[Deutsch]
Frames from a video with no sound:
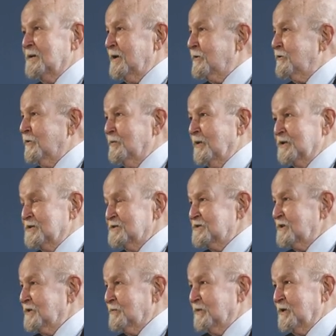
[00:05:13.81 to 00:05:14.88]
der kümmerte
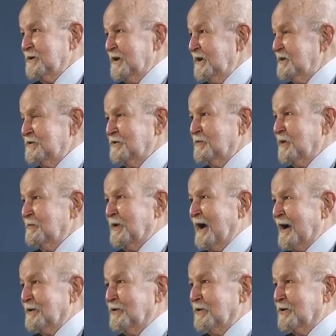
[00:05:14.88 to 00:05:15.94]
sich um eine, nicht um eine
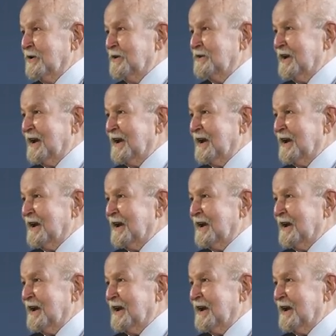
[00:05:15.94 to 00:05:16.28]
Parklücke.